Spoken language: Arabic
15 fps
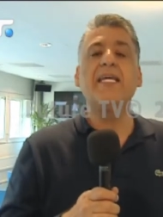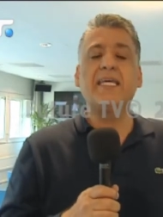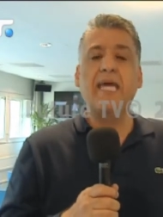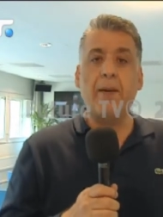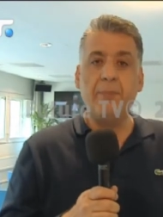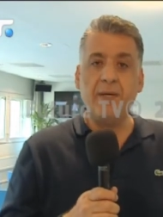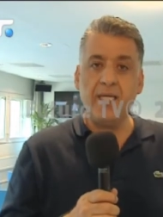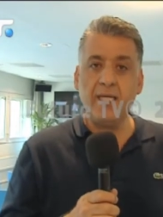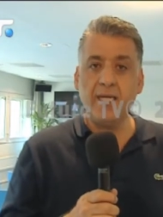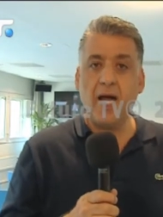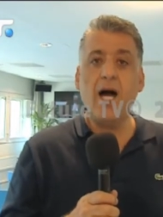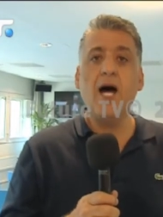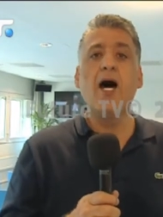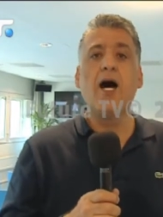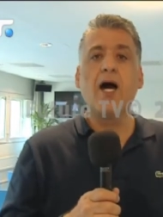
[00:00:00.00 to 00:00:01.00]

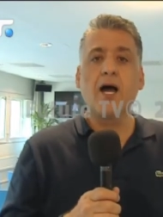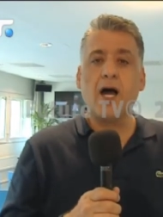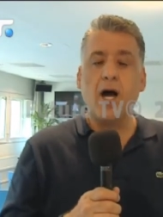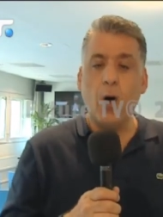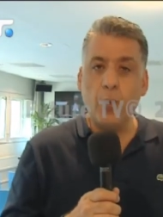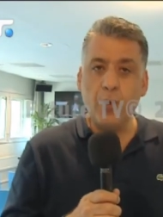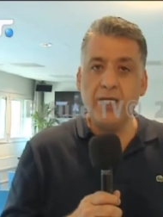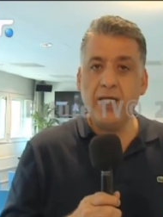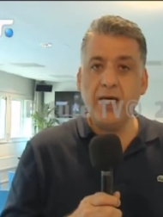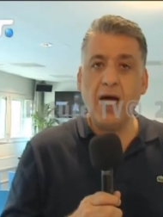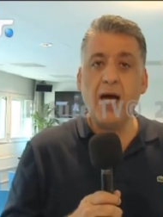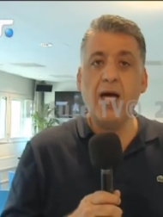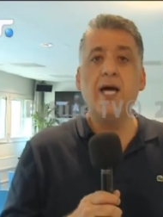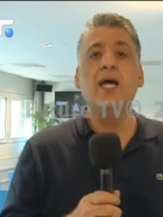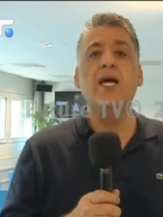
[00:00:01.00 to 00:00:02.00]
كبيرة
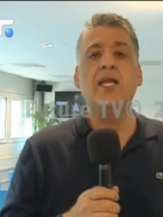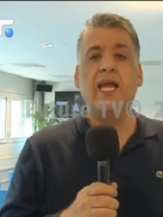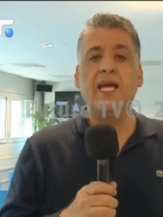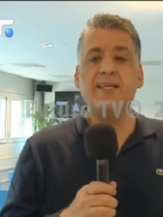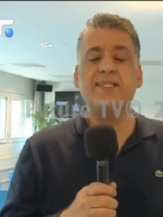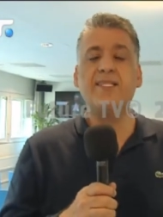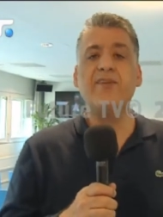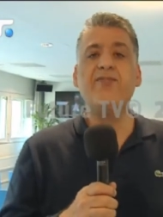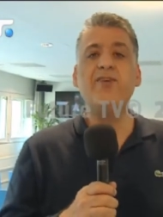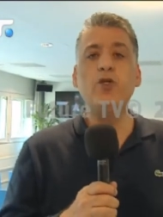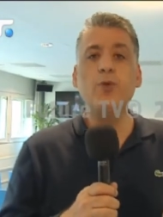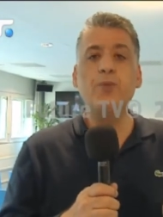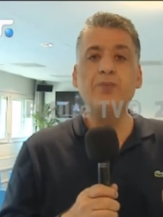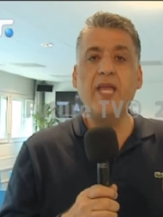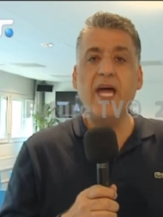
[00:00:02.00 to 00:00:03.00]
قوية ليس في
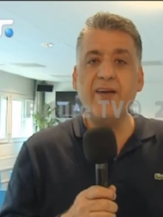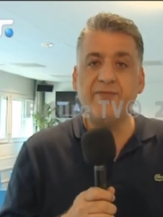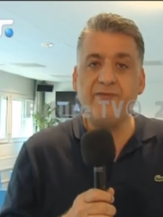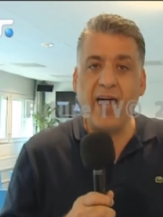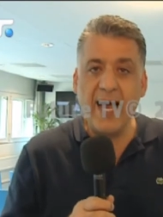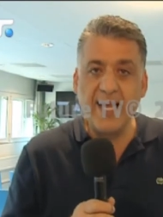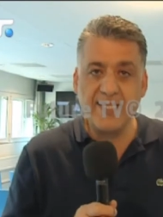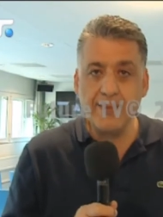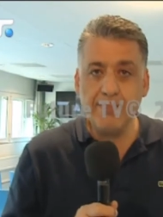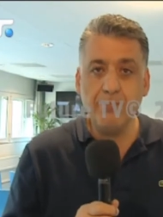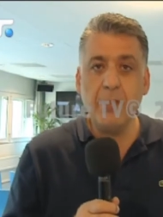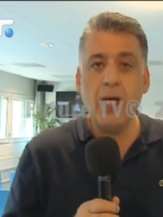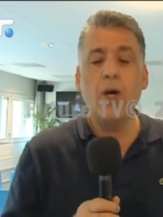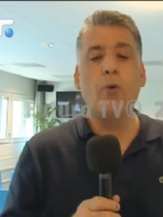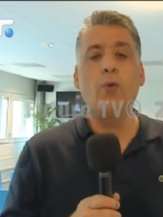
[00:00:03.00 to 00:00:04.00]
لبنان فحسب
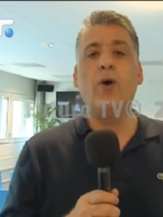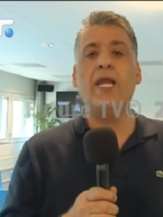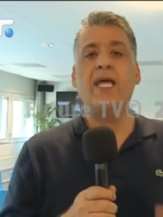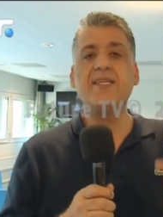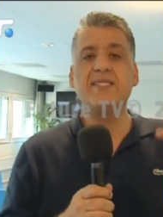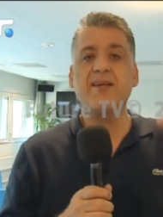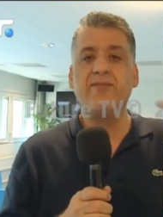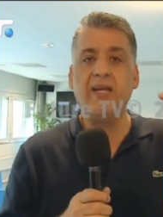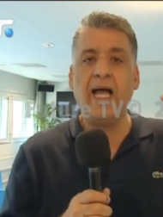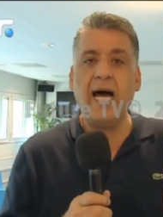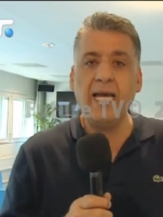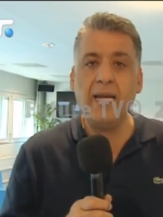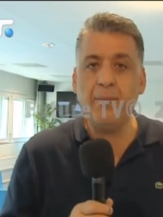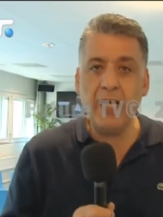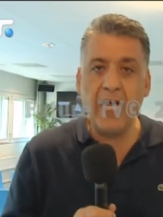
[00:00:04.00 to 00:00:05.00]
وليس في
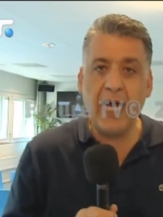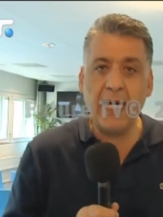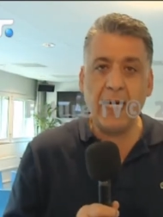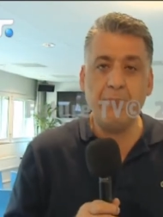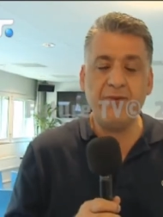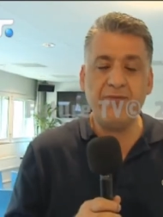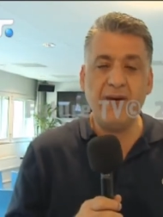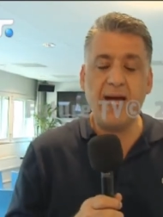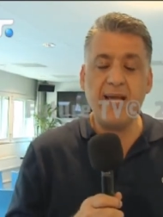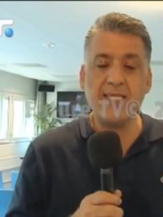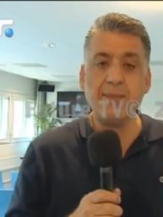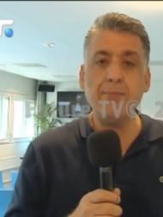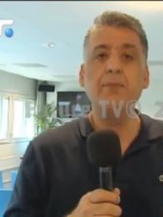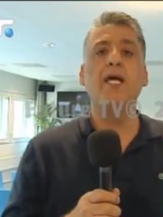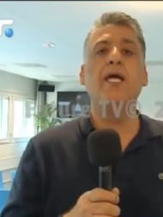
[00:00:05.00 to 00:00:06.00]
العالم العربي
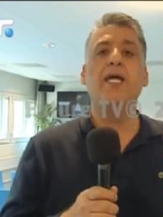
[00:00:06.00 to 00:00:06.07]
فحسب